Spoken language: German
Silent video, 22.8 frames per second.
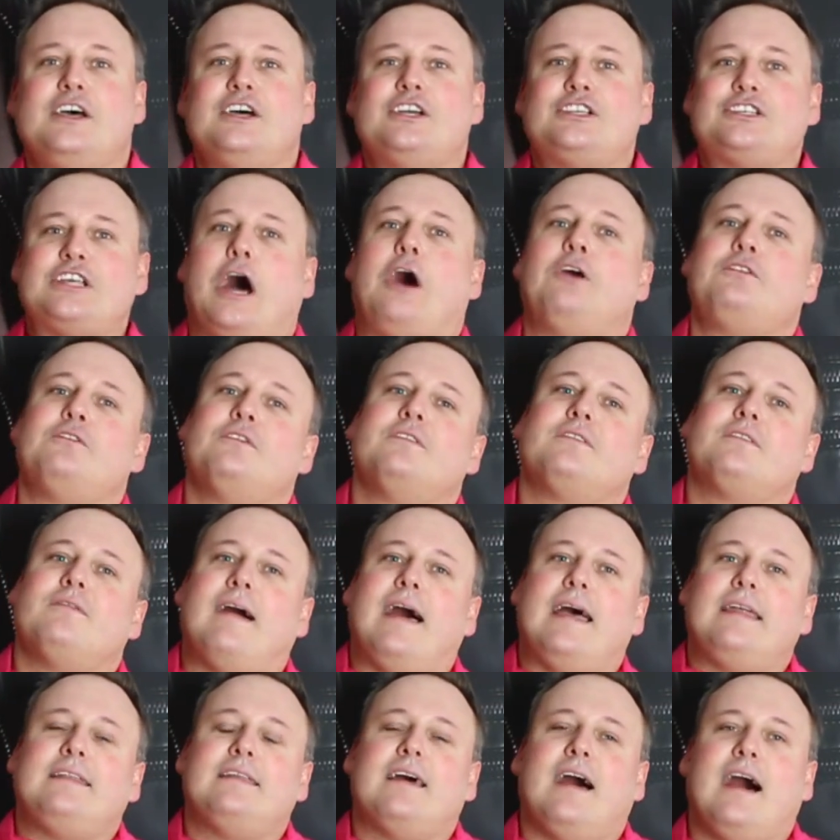schaut uns
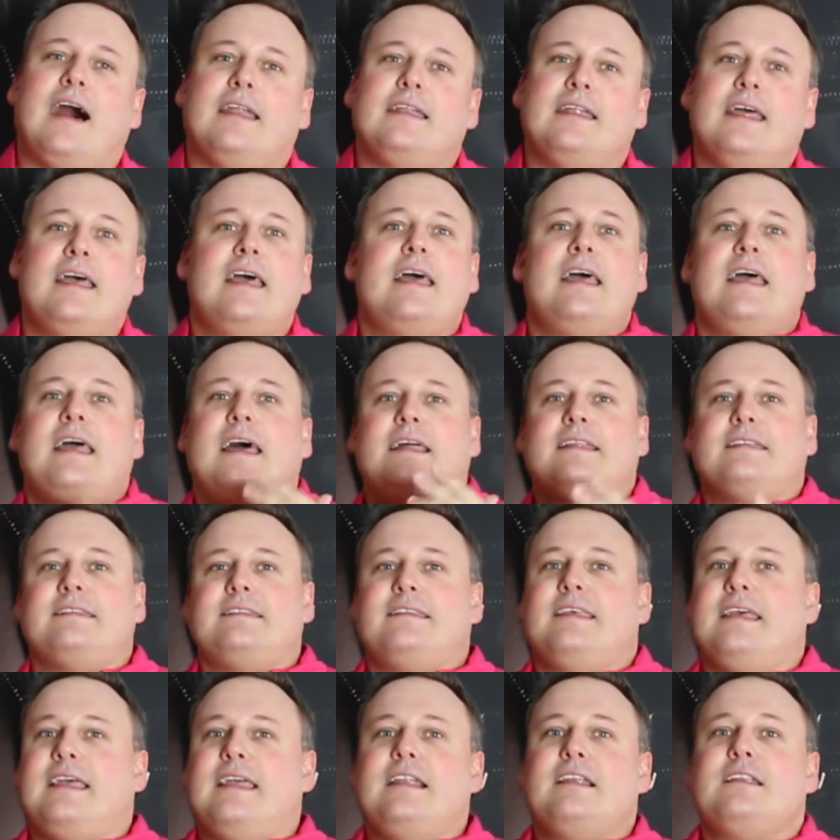weiter an,
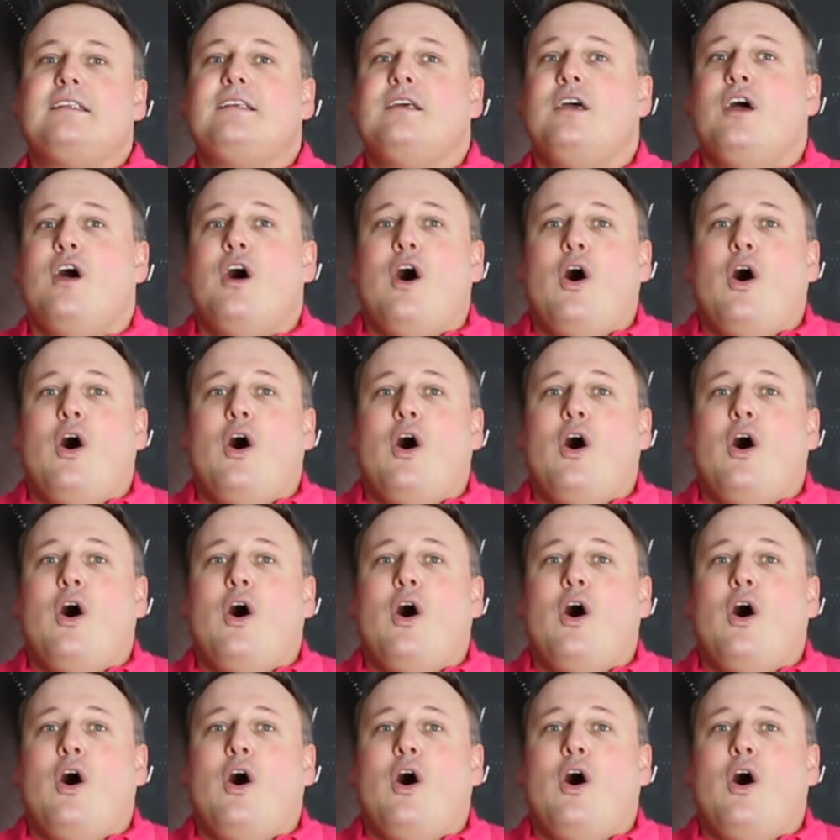erzählt